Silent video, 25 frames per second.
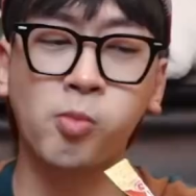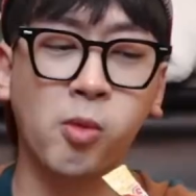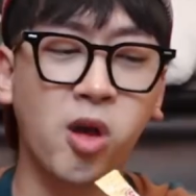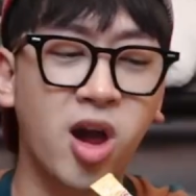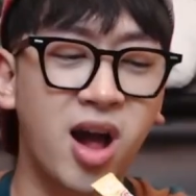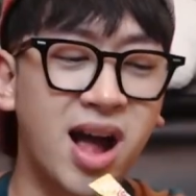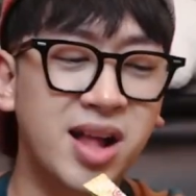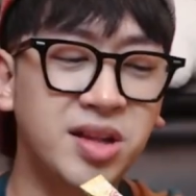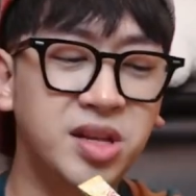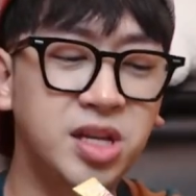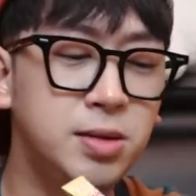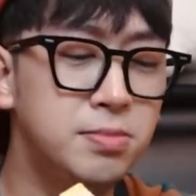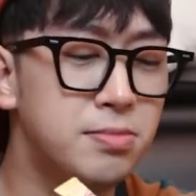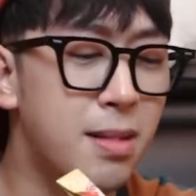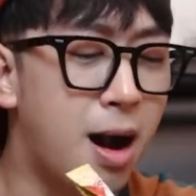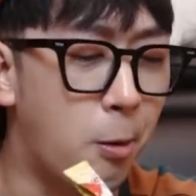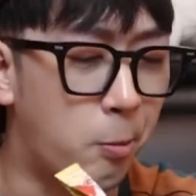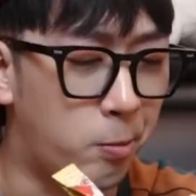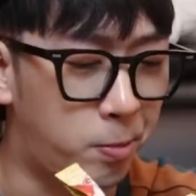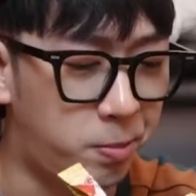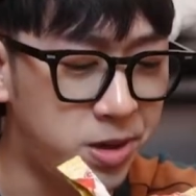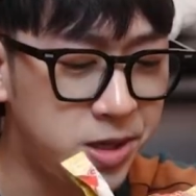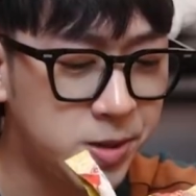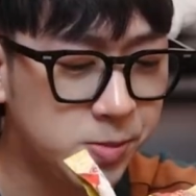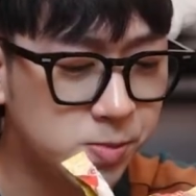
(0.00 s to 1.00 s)
ăn à, như
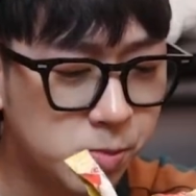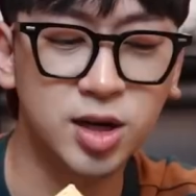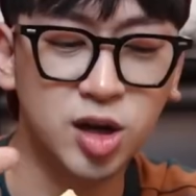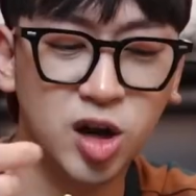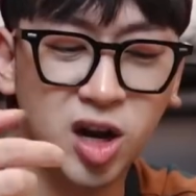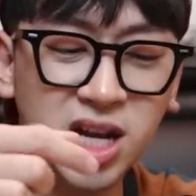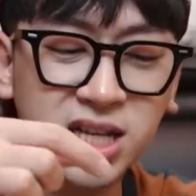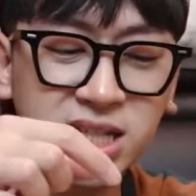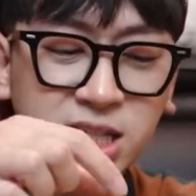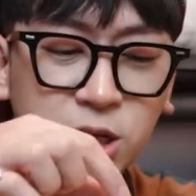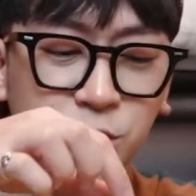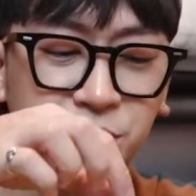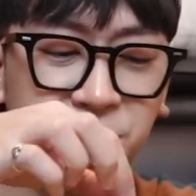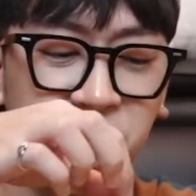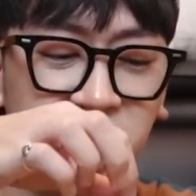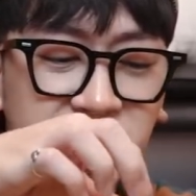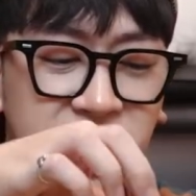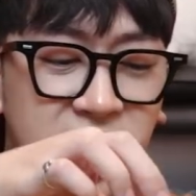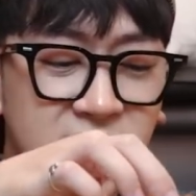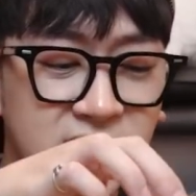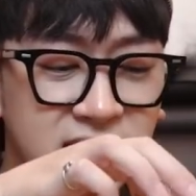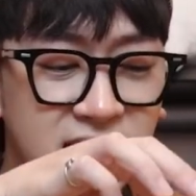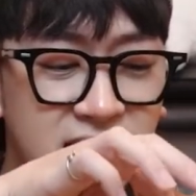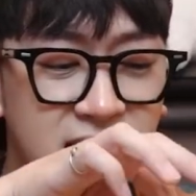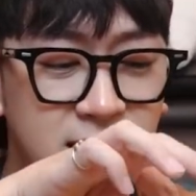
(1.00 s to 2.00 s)
bỏng ấy nó là sầu riêng
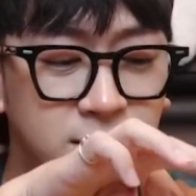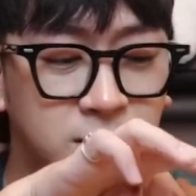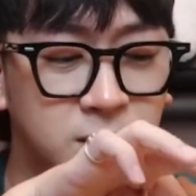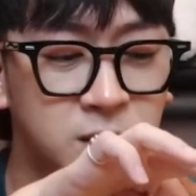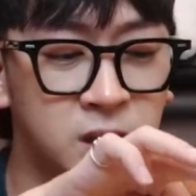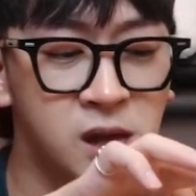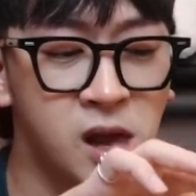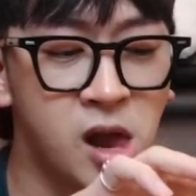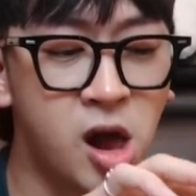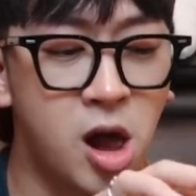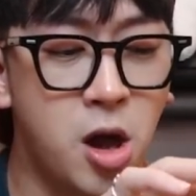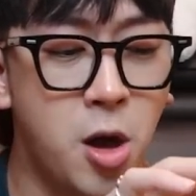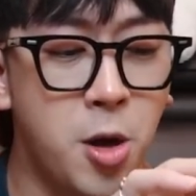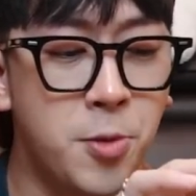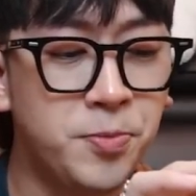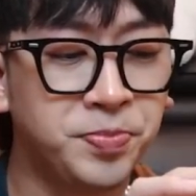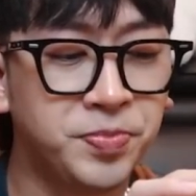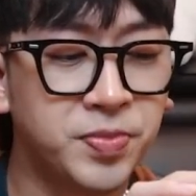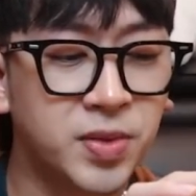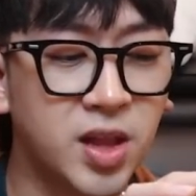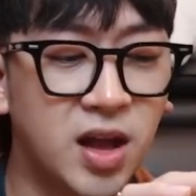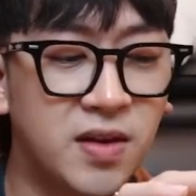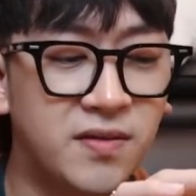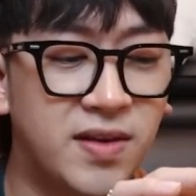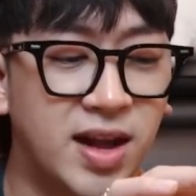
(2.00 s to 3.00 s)
thật nha
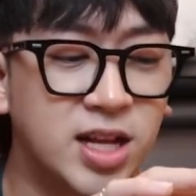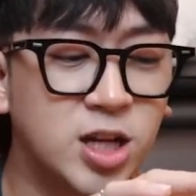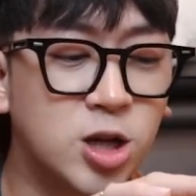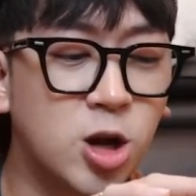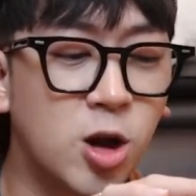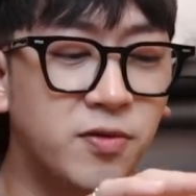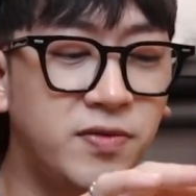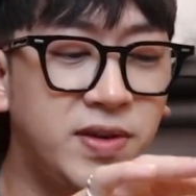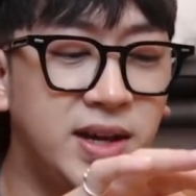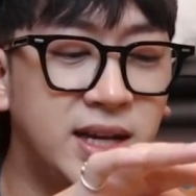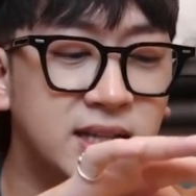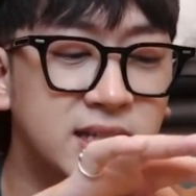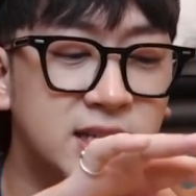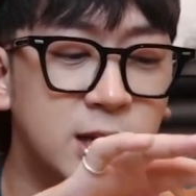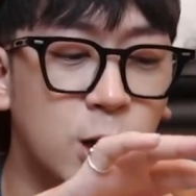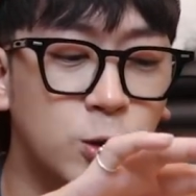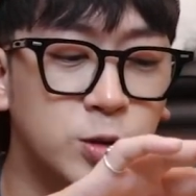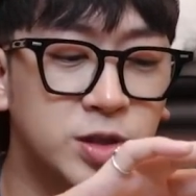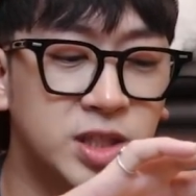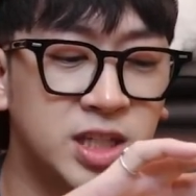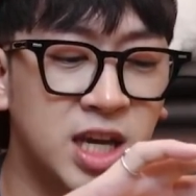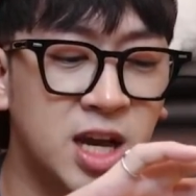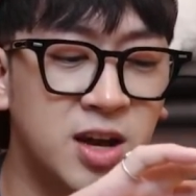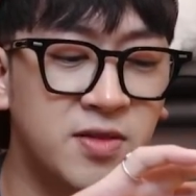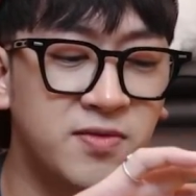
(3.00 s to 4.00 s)
vẫn có vị sầu
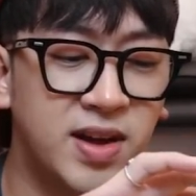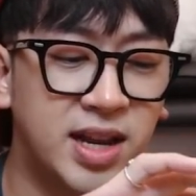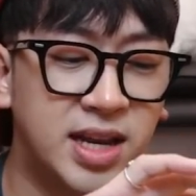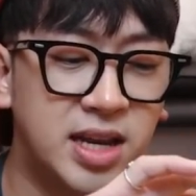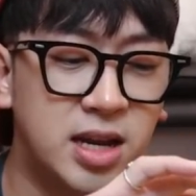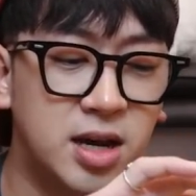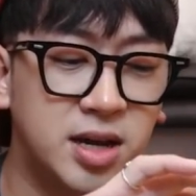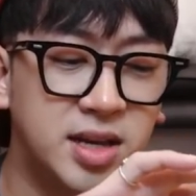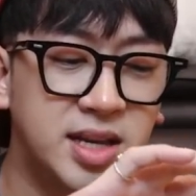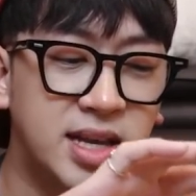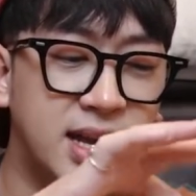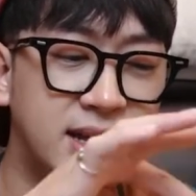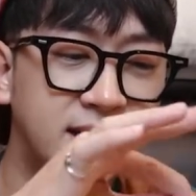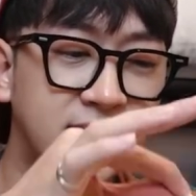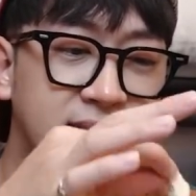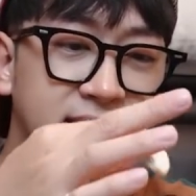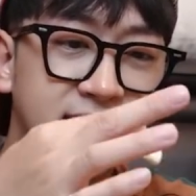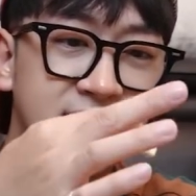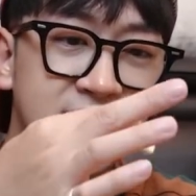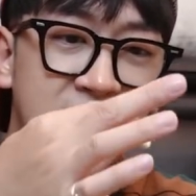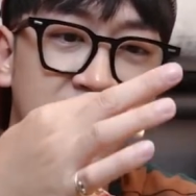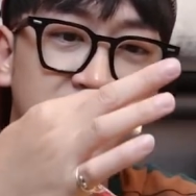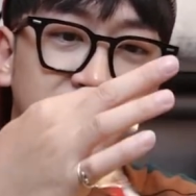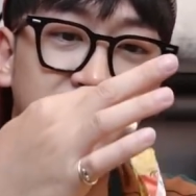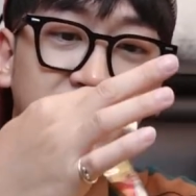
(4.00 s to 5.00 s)
riêng vẫn hơi nhận
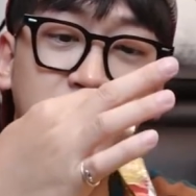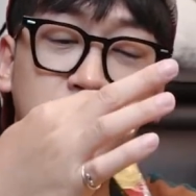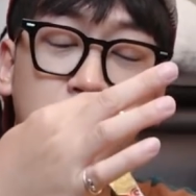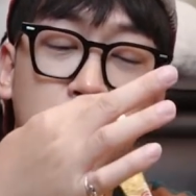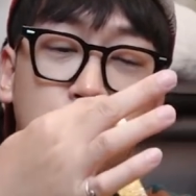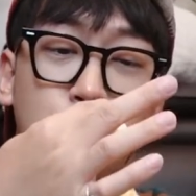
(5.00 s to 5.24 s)
nhận đắng vẫn có